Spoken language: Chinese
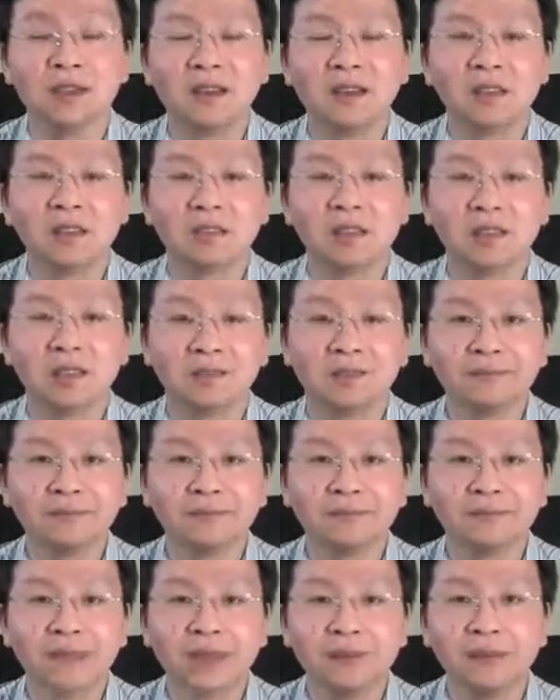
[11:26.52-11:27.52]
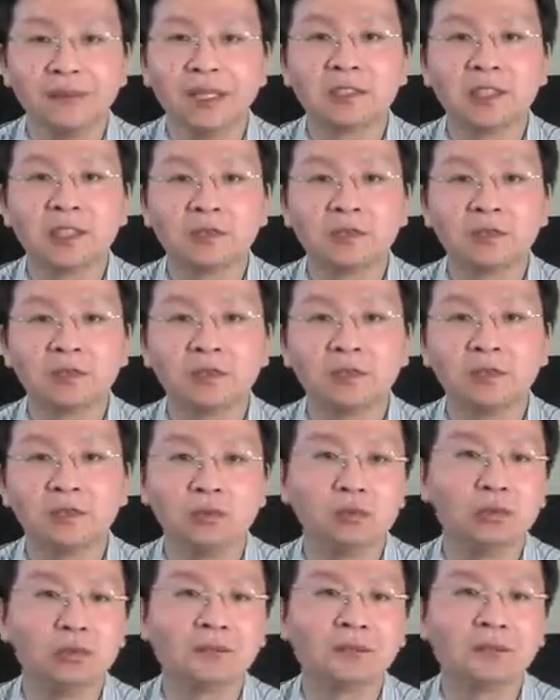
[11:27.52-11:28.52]
就像明成祖
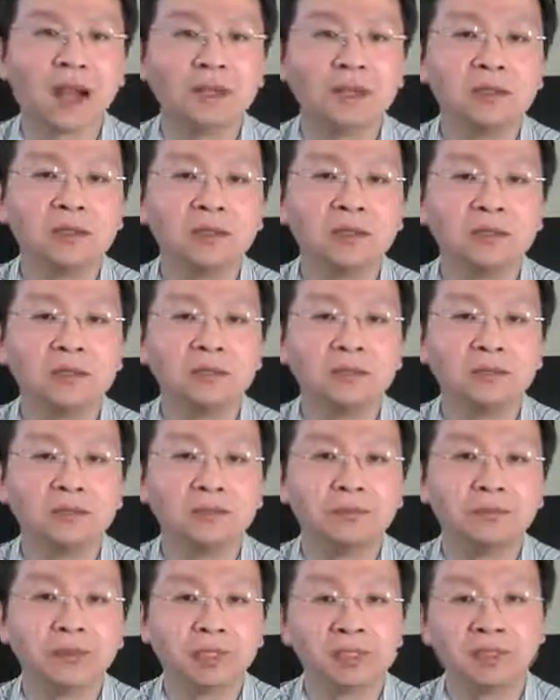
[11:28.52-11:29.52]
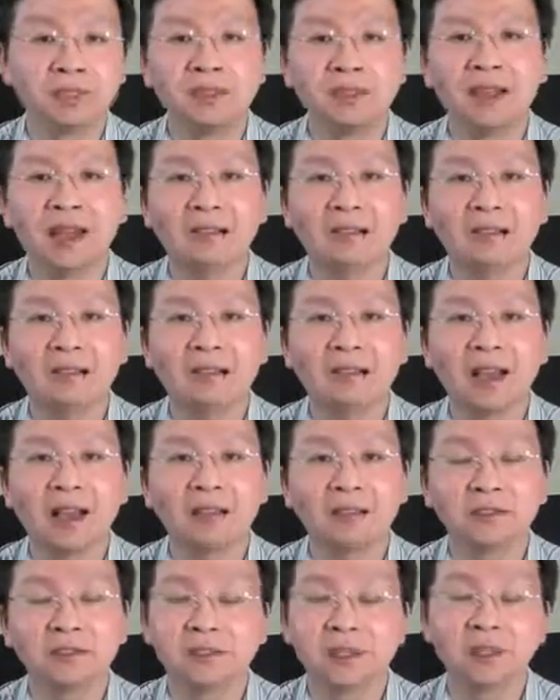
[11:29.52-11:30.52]
五伐蒙古。七下西
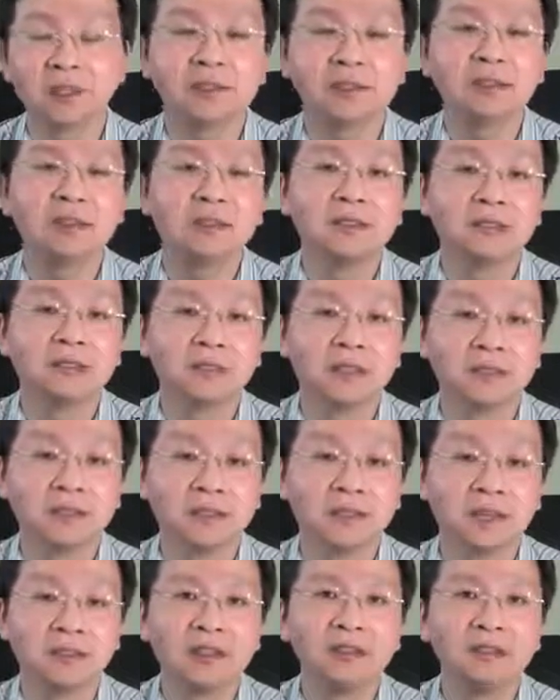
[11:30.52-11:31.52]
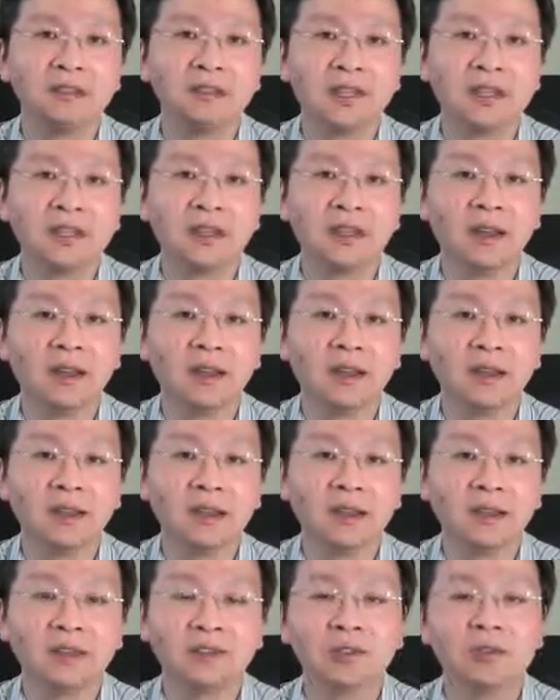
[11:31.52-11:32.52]
洋是他个人的千秋伟业，
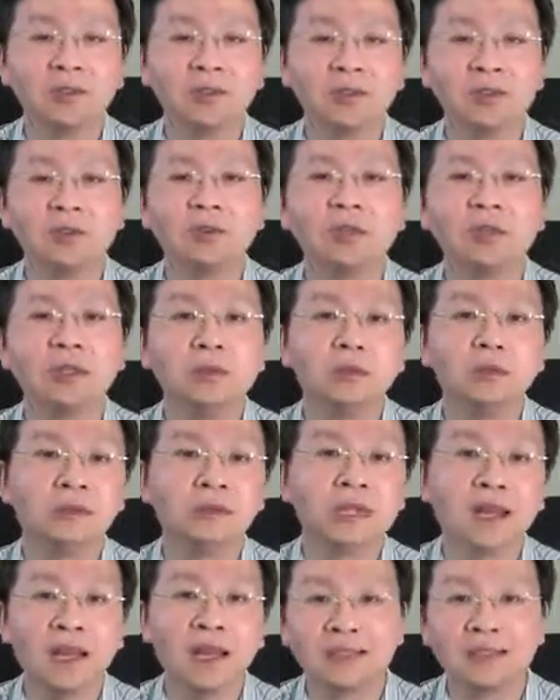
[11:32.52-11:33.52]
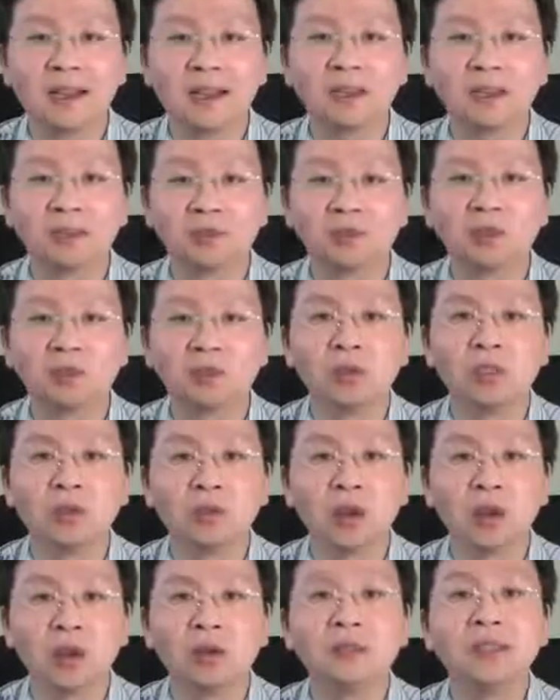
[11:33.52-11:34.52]
可是于国于民来讲，就多
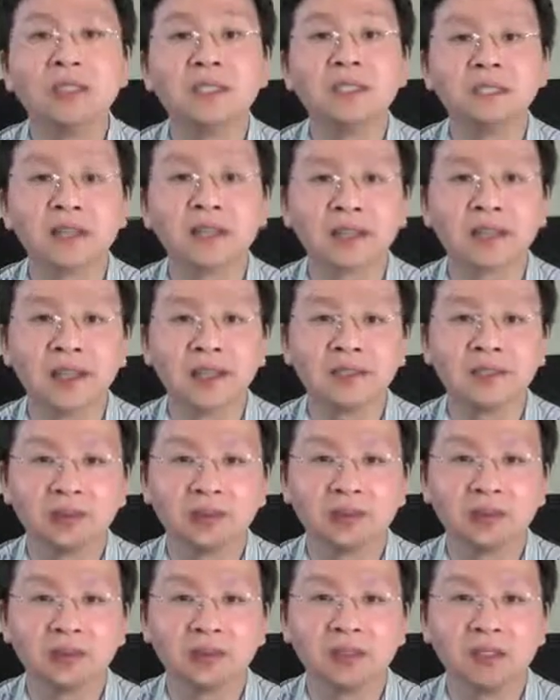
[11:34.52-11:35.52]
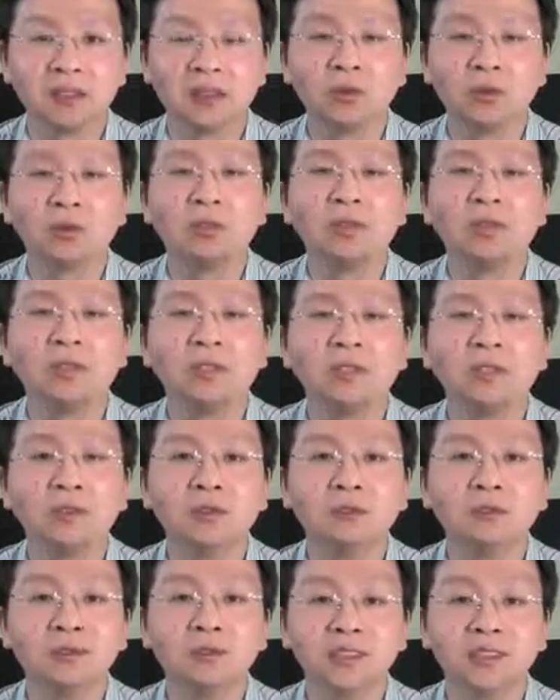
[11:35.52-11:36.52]
有劳民伤财之举，有过
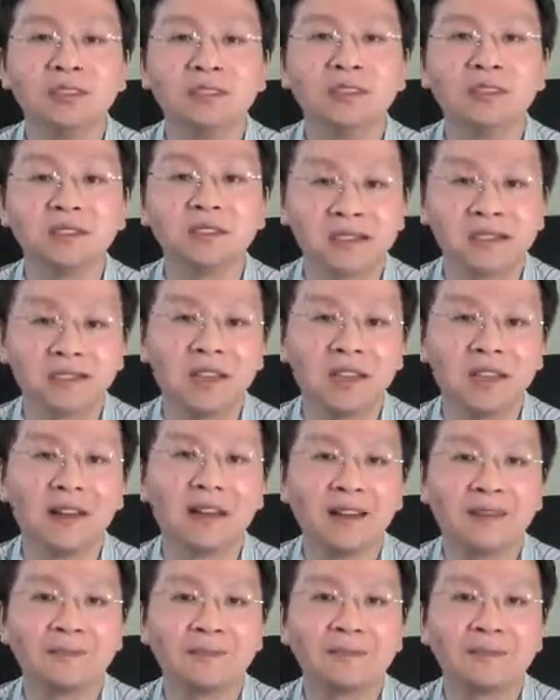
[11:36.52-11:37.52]
犹不及之嫌了。